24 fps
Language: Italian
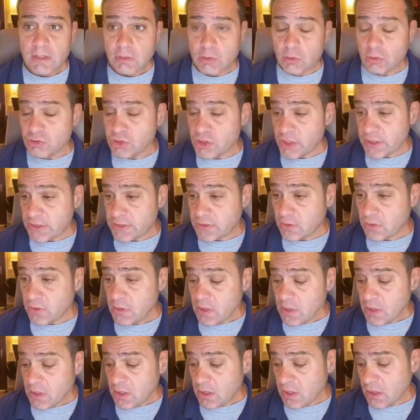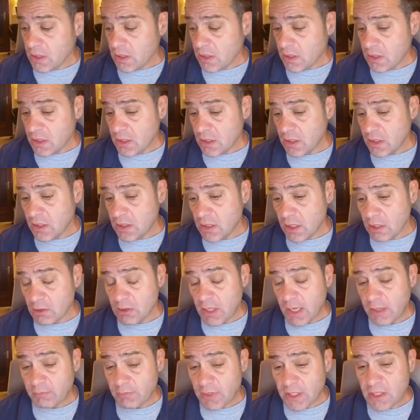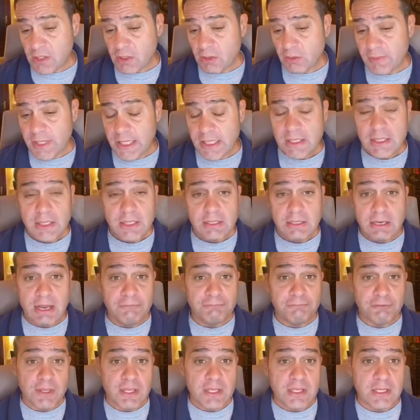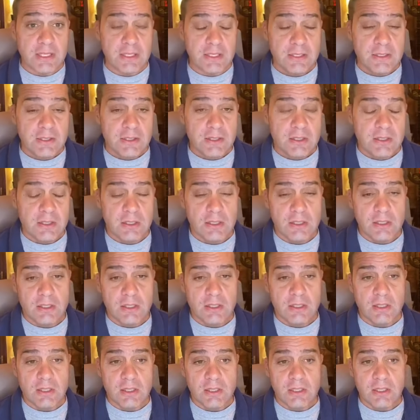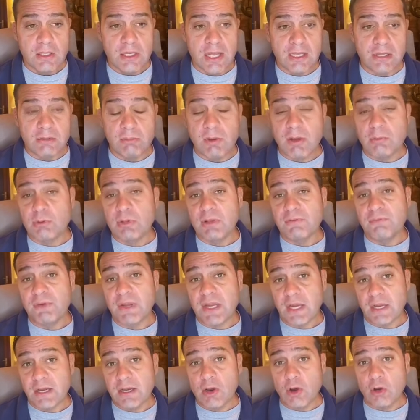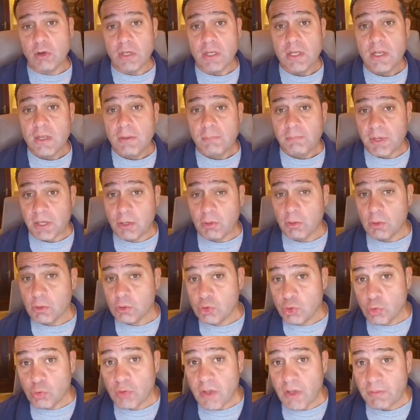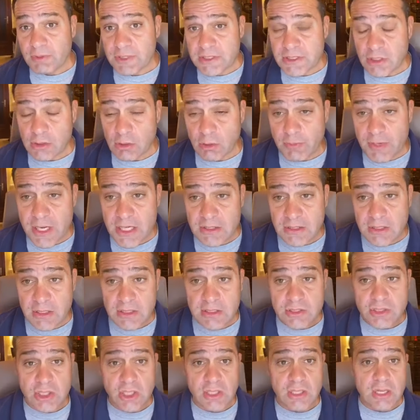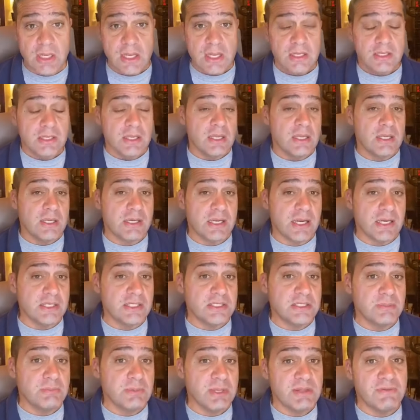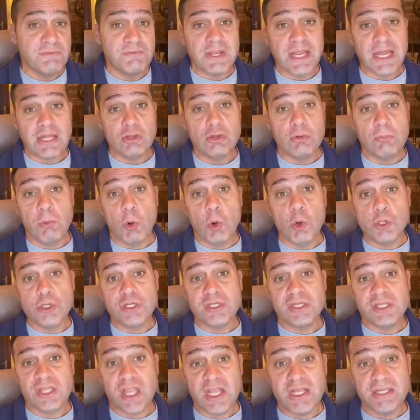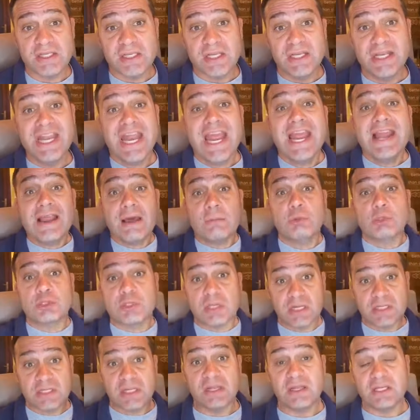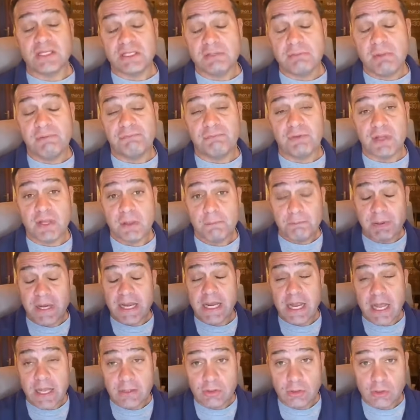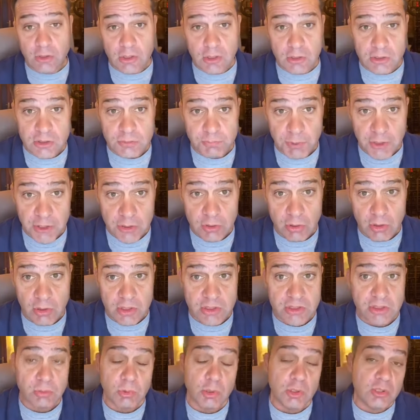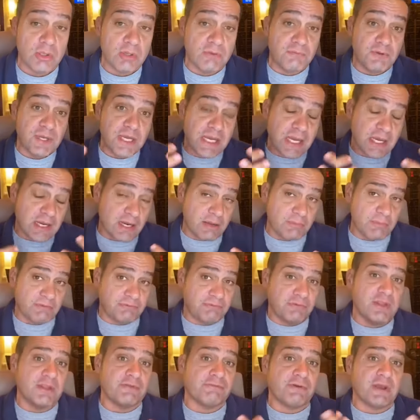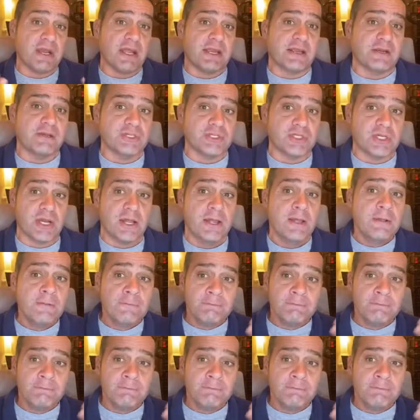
concesso. E, e, allora vedi come la fede e, e, la dobbiamo modificare noi. Per quello Giuda, versetto 20, dice eh, carissimi, edificando voi stessi nella vostra santissima fede, pregando nello Spirito. ora, se voglio edificare la mia fede e farla crescere,